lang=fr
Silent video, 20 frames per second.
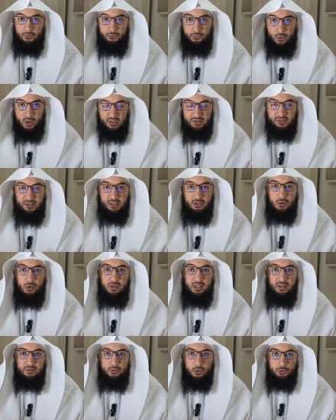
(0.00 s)
Voici le
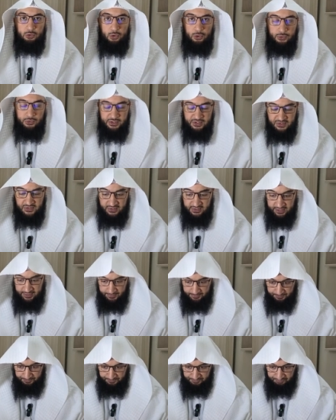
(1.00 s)
livre de
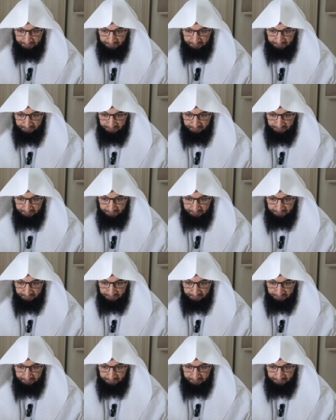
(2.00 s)
l'unicité.